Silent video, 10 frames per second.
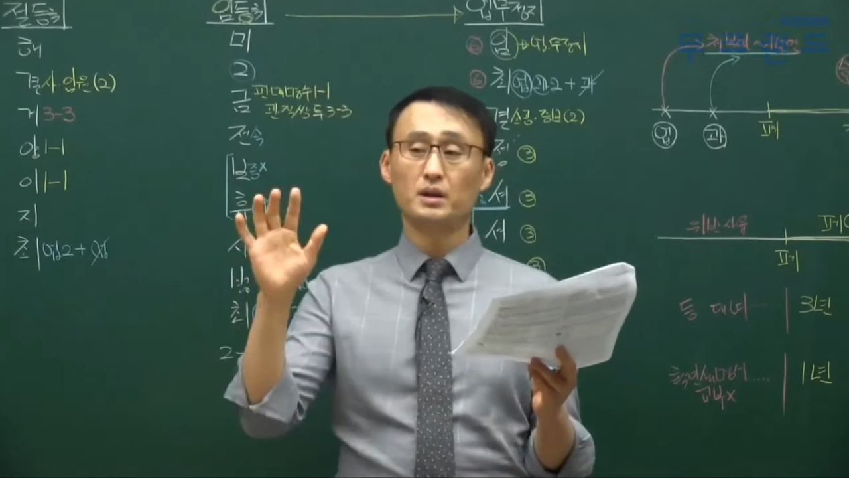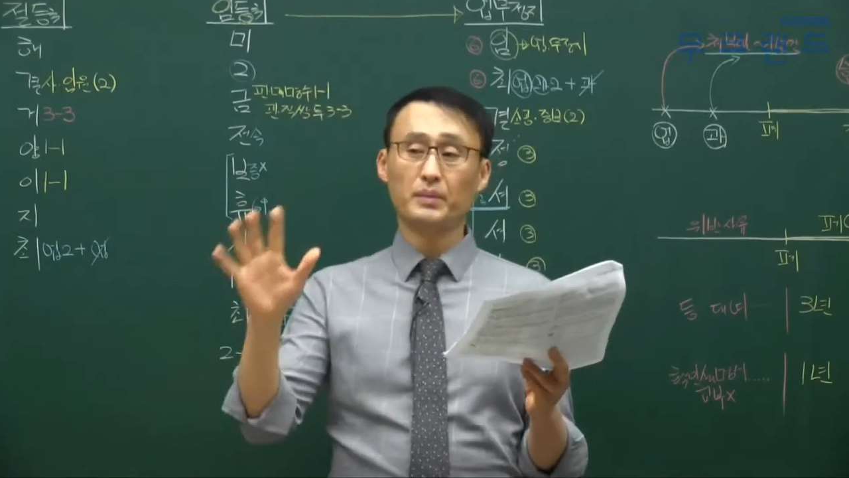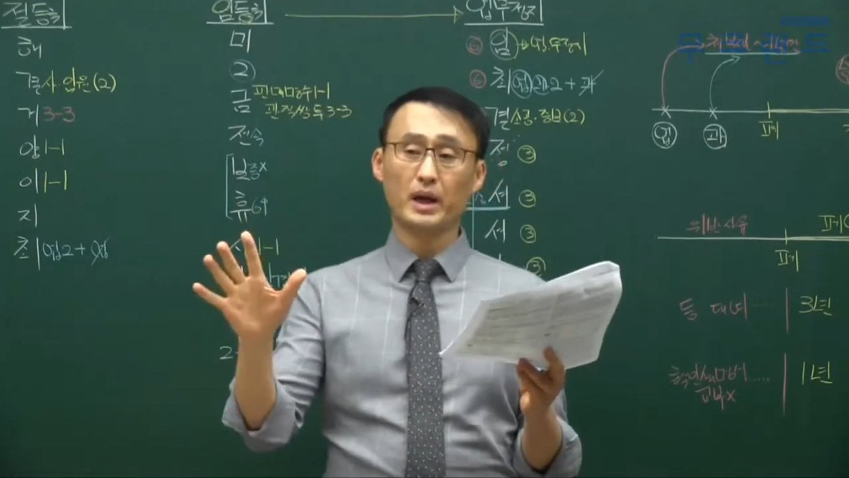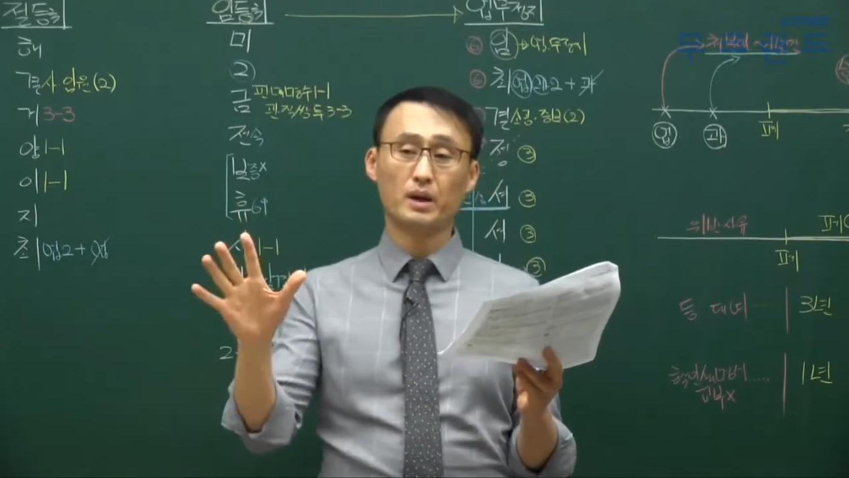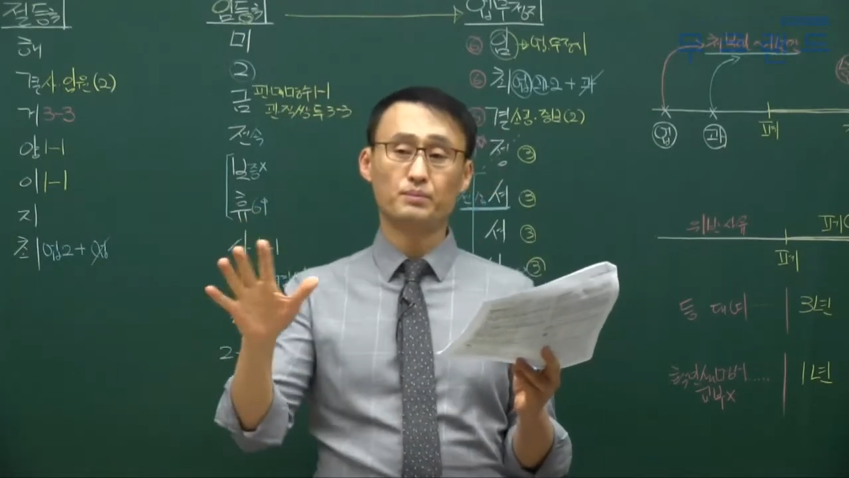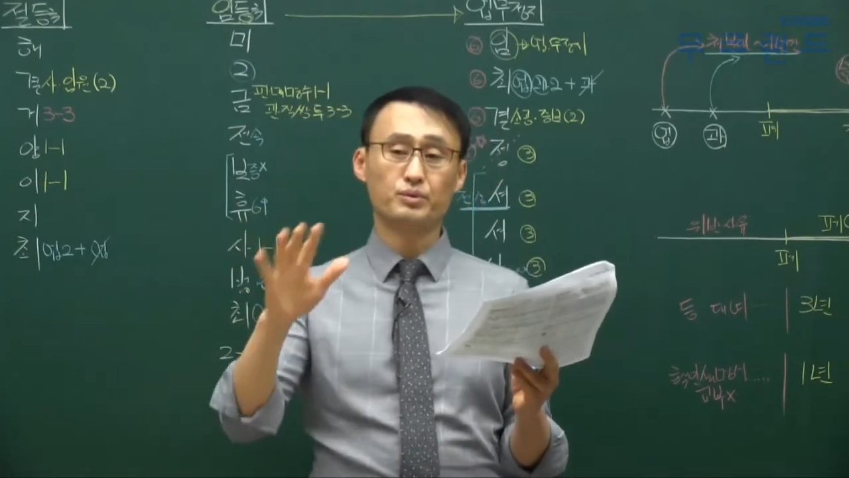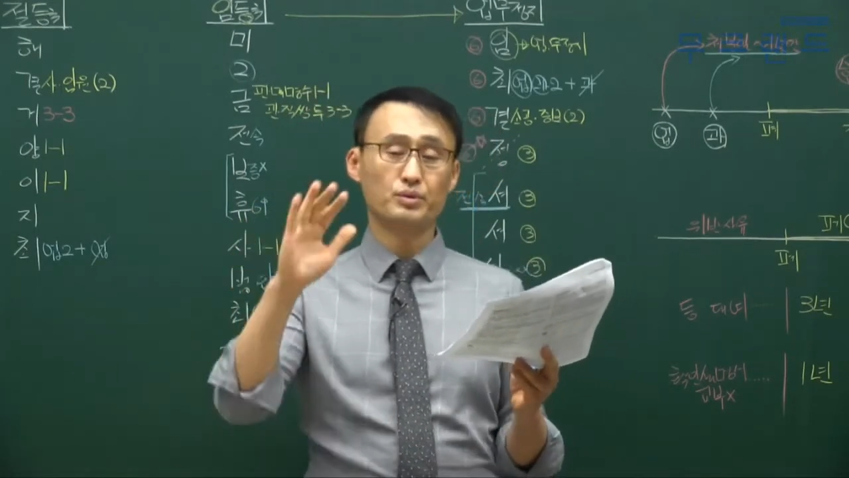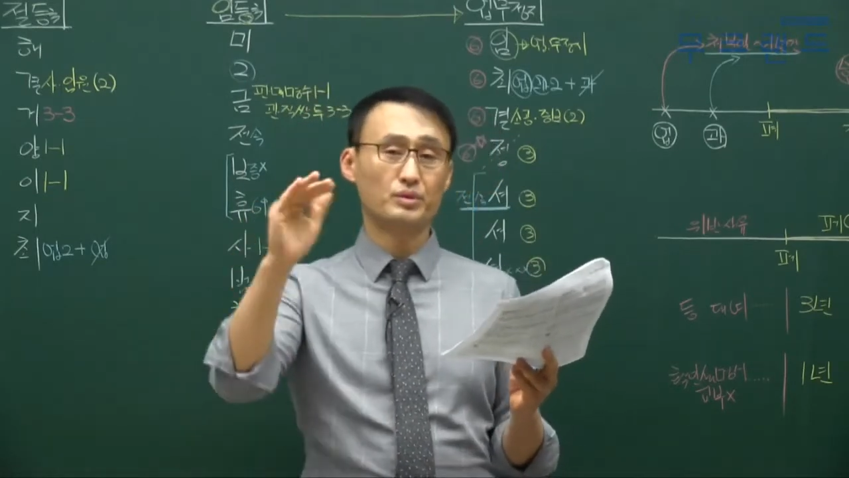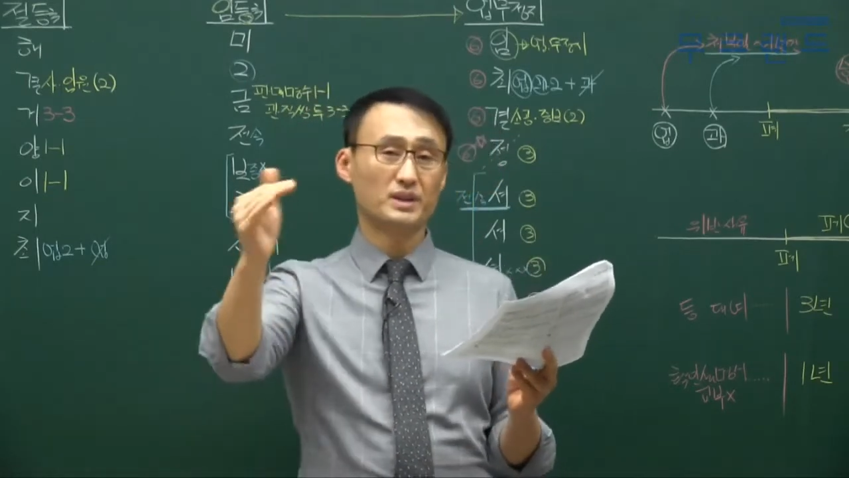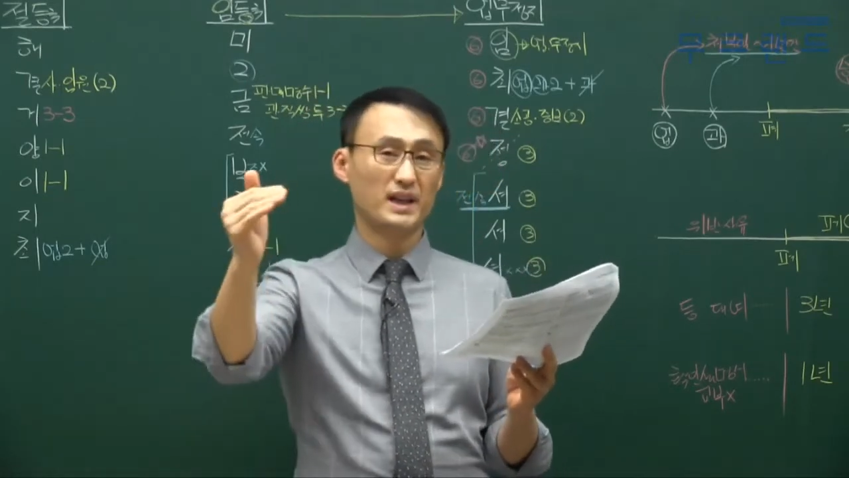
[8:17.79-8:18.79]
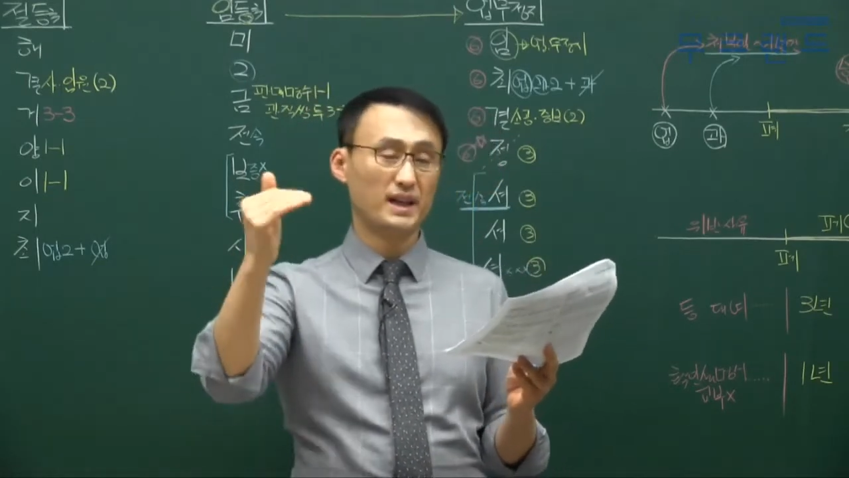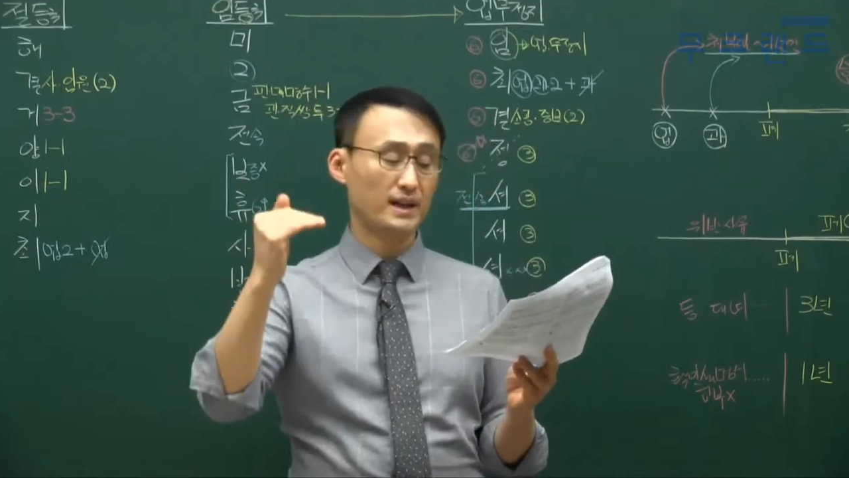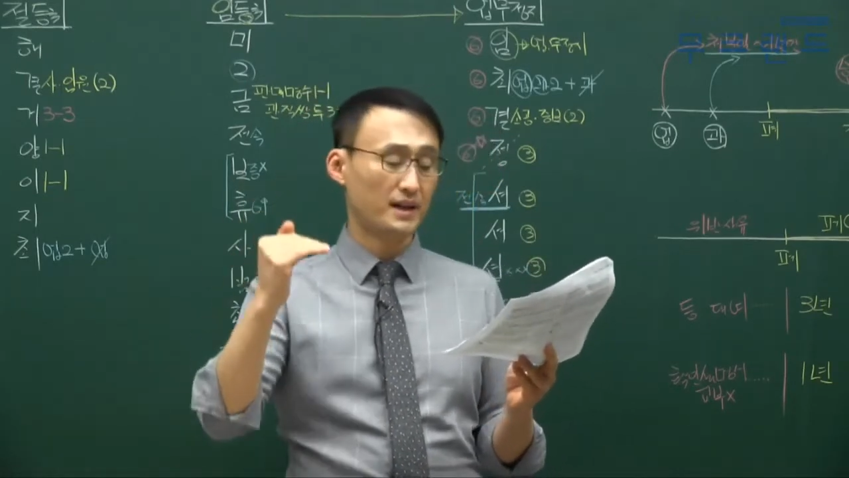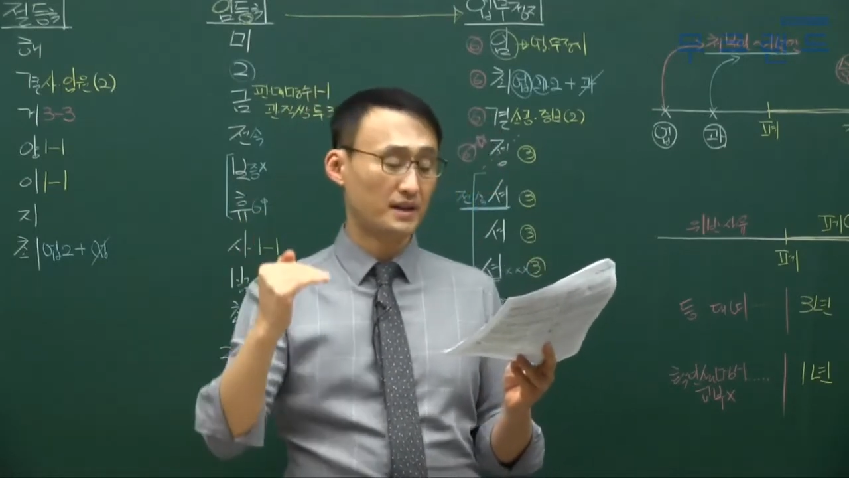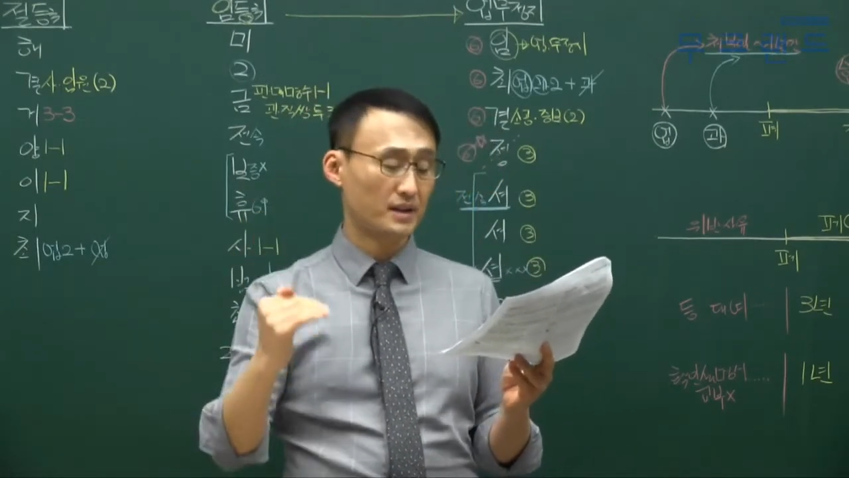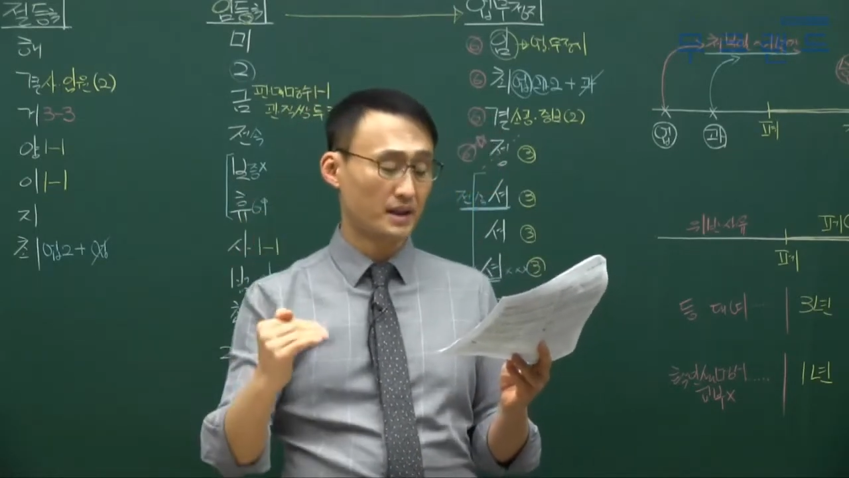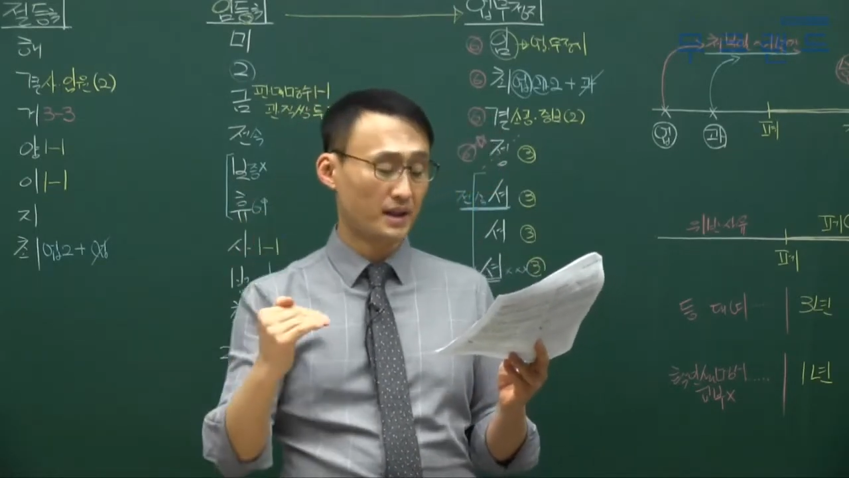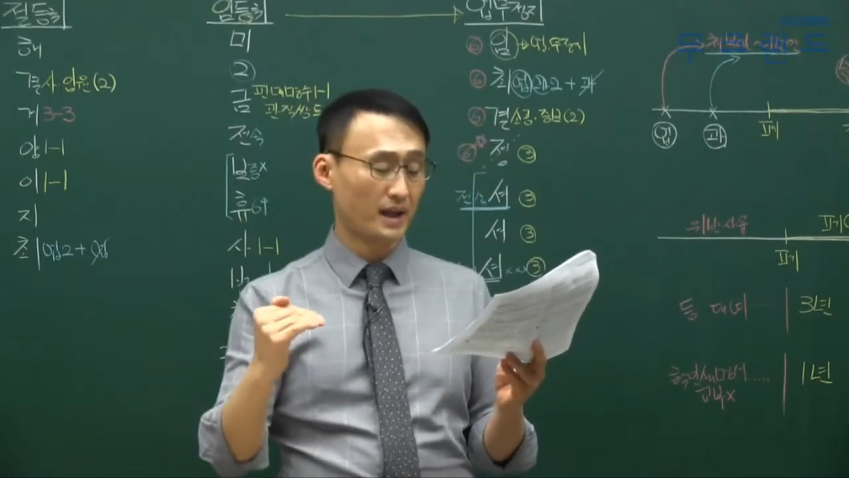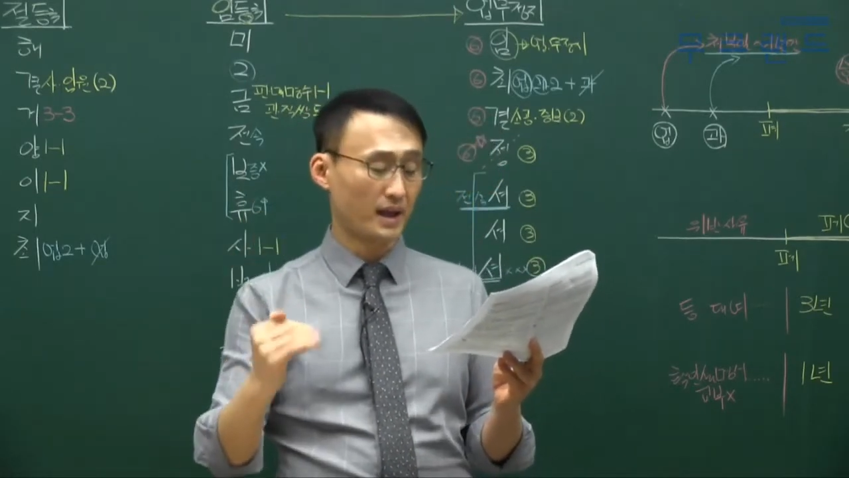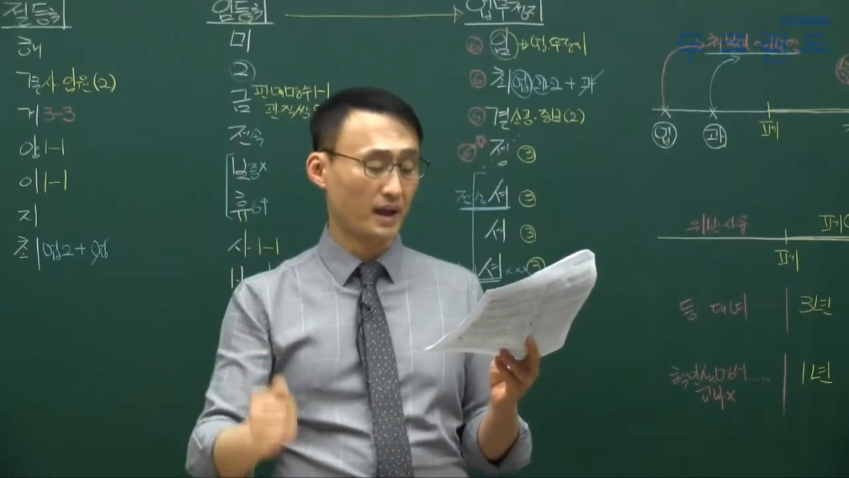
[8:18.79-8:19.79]
폐업 후 1년
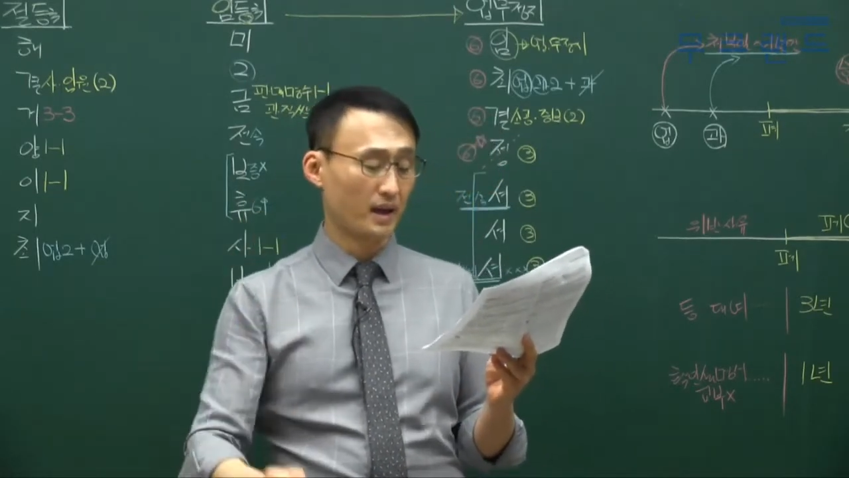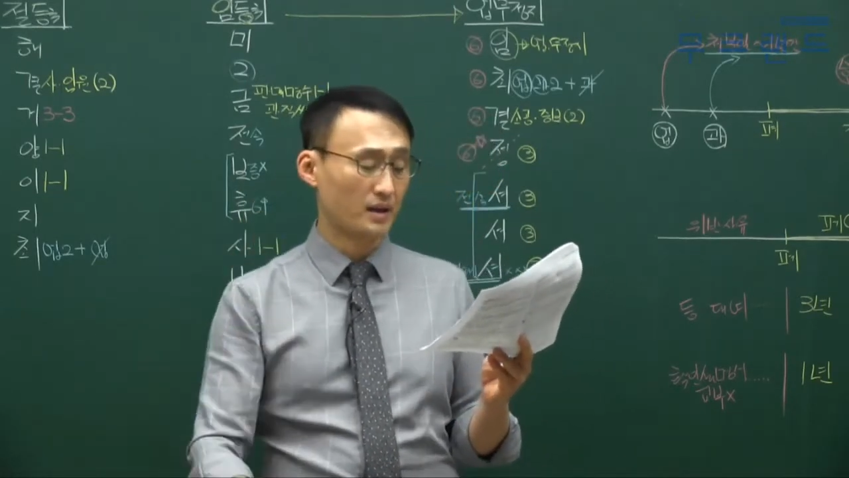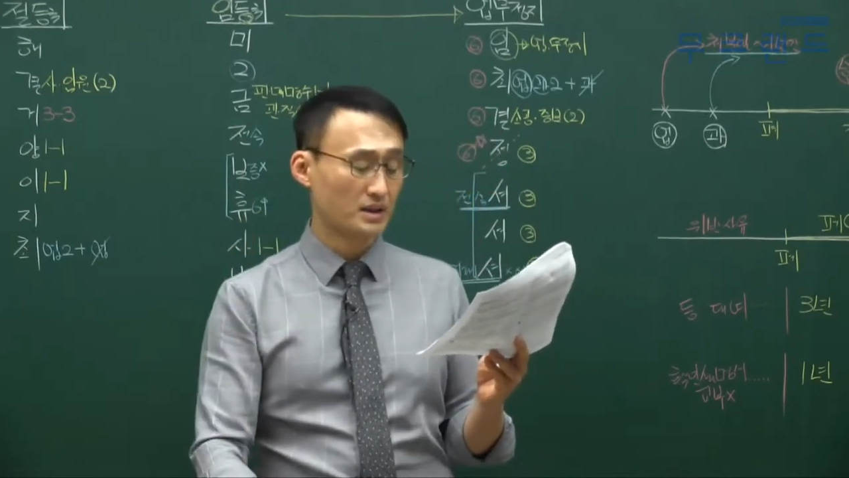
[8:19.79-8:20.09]
이내에